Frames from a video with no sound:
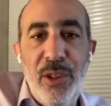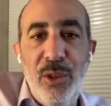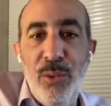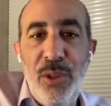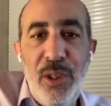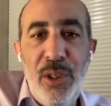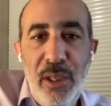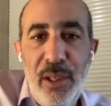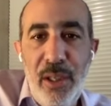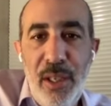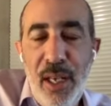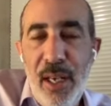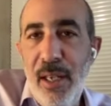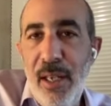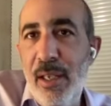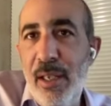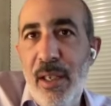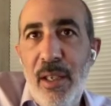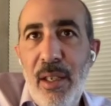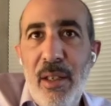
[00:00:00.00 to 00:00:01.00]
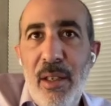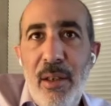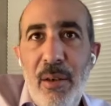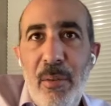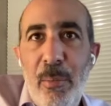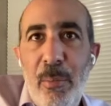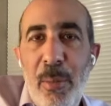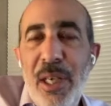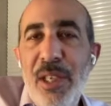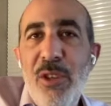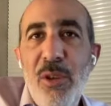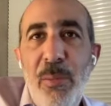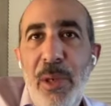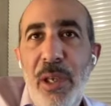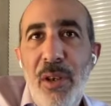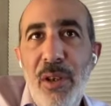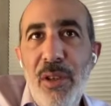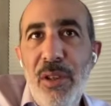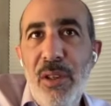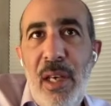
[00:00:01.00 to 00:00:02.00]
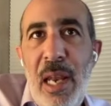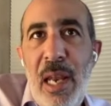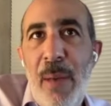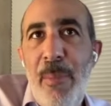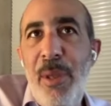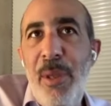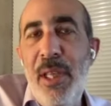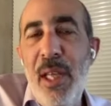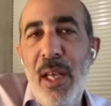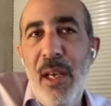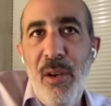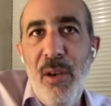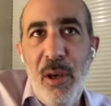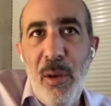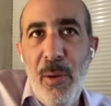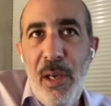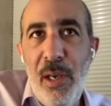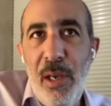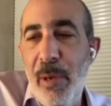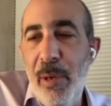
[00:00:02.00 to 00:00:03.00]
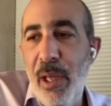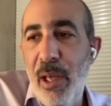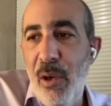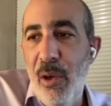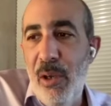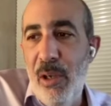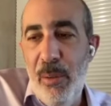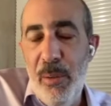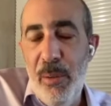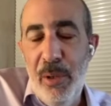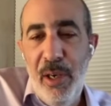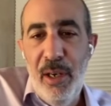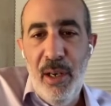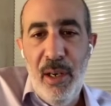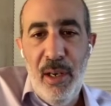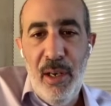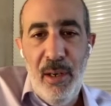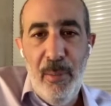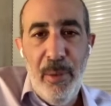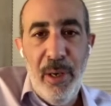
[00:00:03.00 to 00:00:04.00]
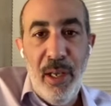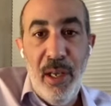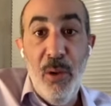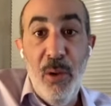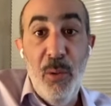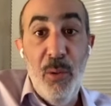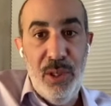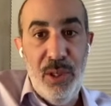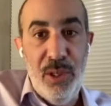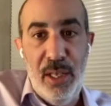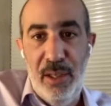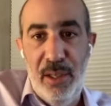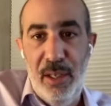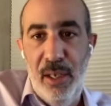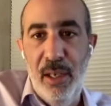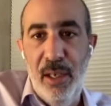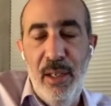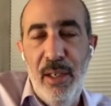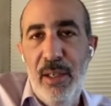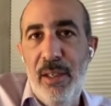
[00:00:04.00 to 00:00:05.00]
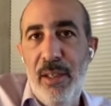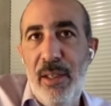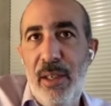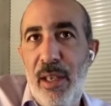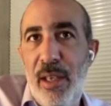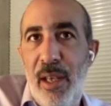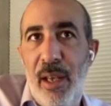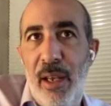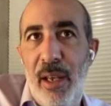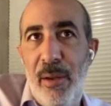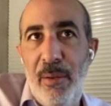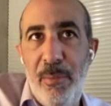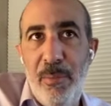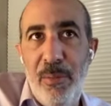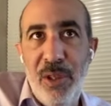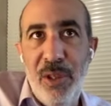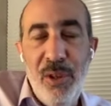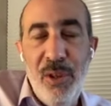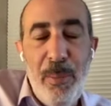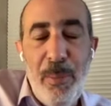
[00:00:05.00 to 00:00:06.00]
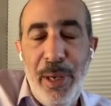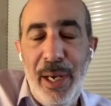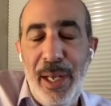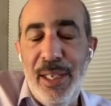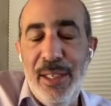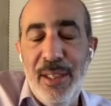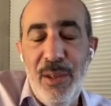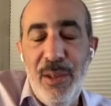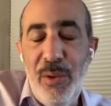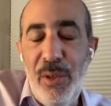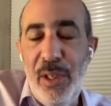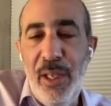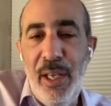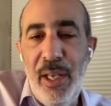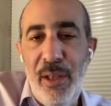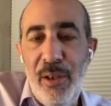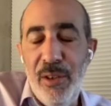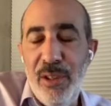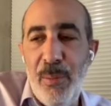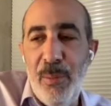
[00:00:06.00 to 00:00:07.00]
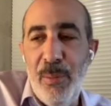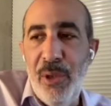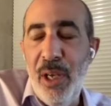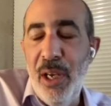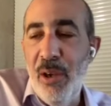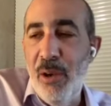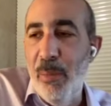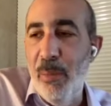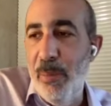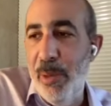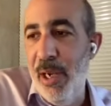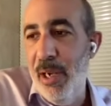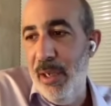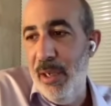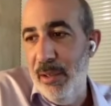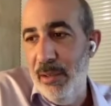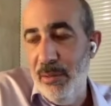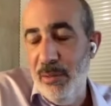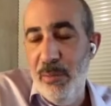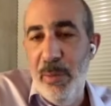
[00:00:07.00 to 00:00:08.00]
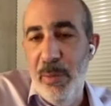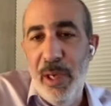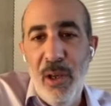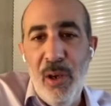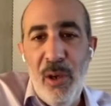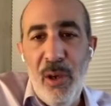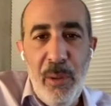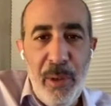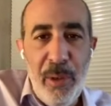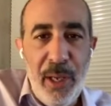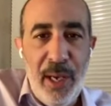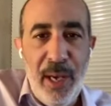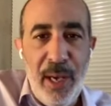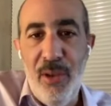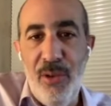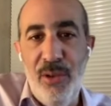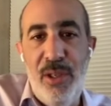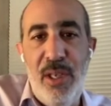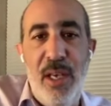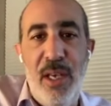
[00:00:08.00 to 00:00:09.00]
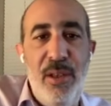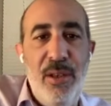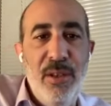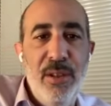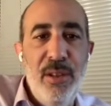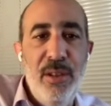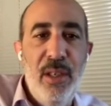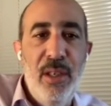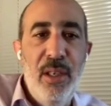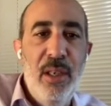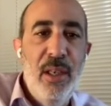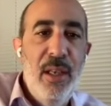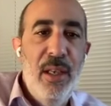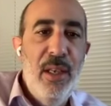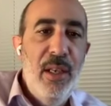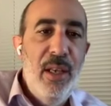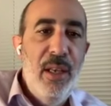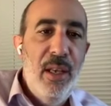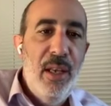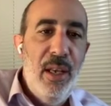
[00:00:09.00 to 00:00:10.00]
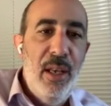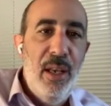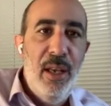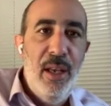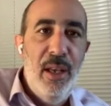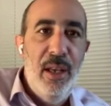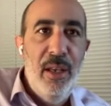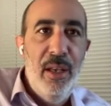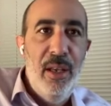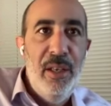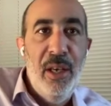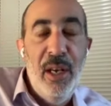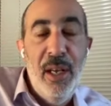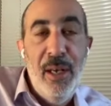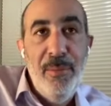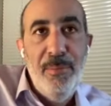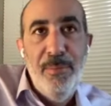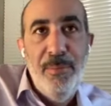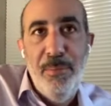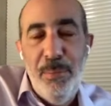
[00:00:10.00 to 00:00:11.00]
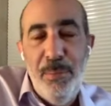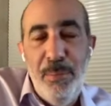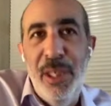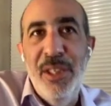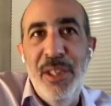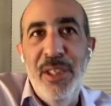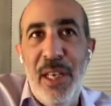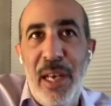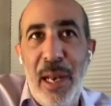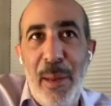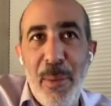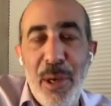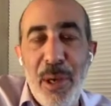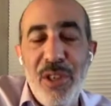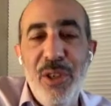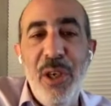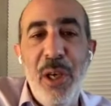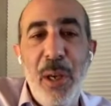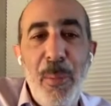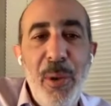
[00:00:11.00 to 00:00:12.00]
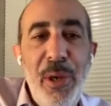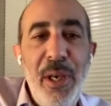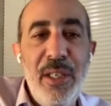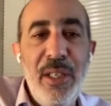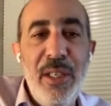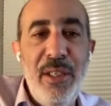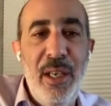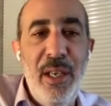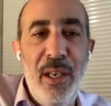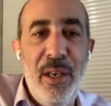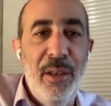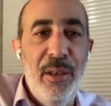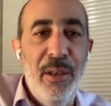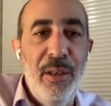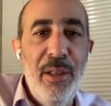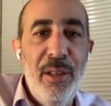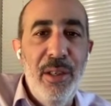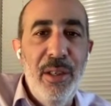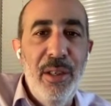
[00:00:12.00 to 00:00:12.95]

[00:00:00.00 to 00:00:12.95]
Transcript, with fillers: su tienda, más o menos la mitad de lo que vale Mercado Libre en el mercado bursátil. Eh, eso es para que sea una idea, se podrían comprar un Mercado Libre cada dos años. Eh, y ahora piensen en la inversión que pueden hacer